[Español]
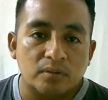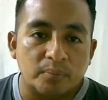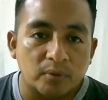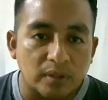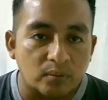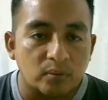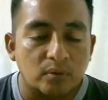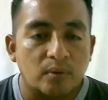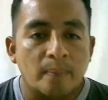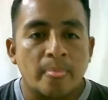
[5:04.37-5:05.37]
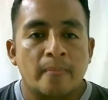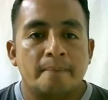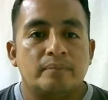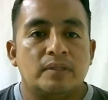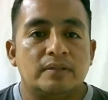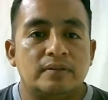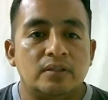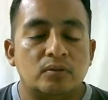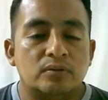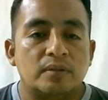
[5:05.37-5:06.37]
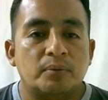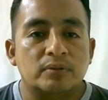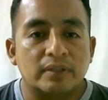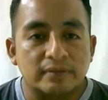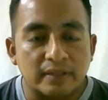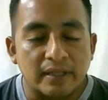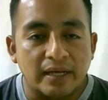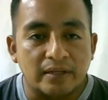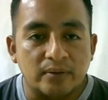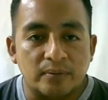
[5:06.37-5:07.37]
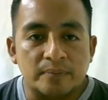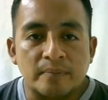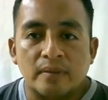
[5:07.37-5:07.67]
tipos de ruido, distintos tipos de escenario.